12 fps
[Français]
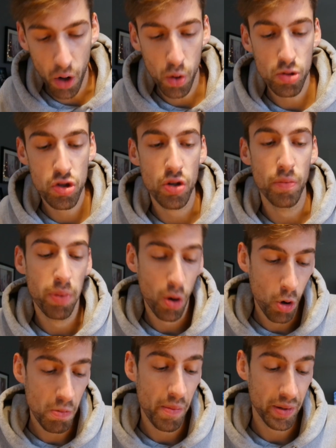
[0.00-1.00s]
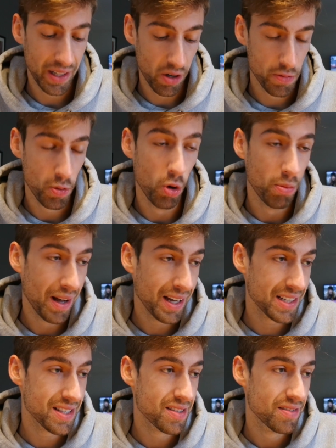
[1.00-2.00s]
11 Pro, mais pas des 11 Pro
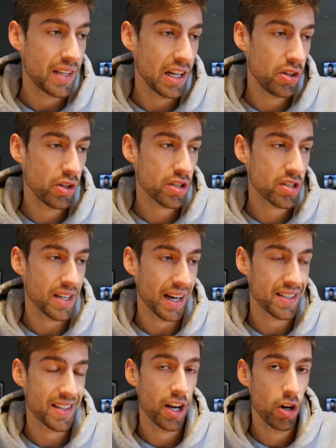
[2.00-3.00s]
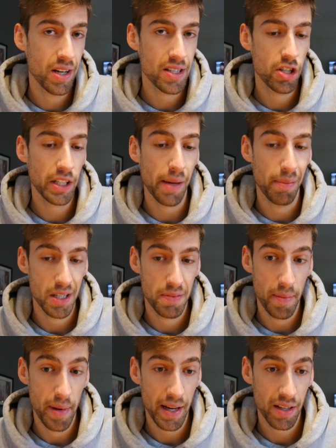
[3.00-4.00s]
Max. Telus, il en restait un en stock à
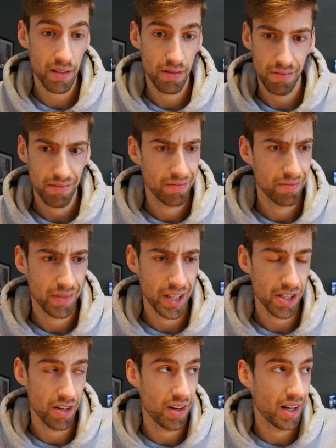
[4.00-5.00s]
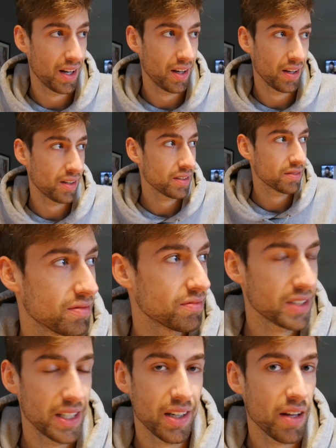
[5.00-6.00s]
FBI. qui est genre à euh,
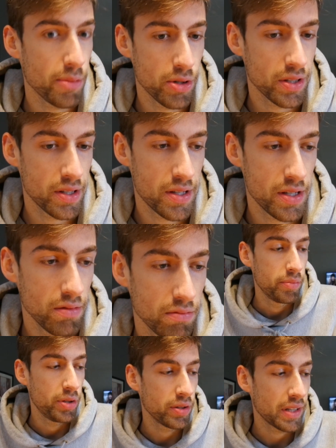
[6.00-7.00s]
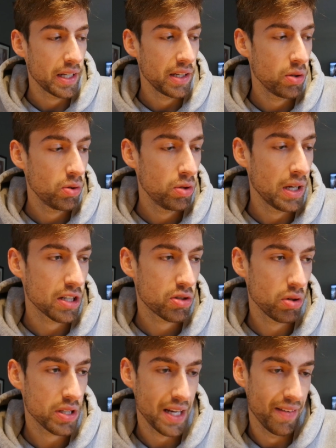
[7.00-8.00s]
50 minutes d'ici. Puis on est allé où La
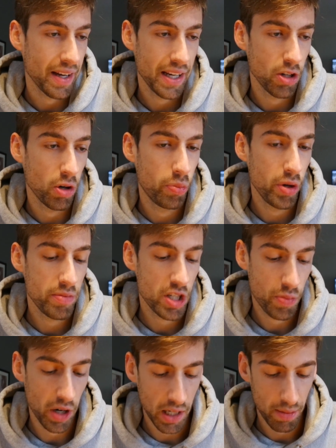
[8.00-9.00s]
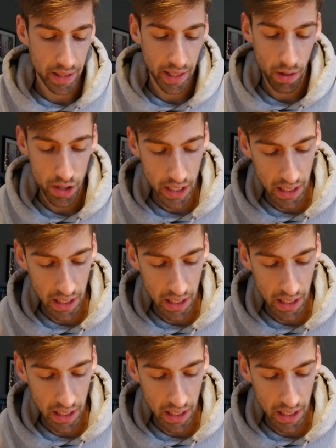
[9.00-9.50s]
source, il n'y avait rien non plus. Il me dit, je peux en commander un. J'étais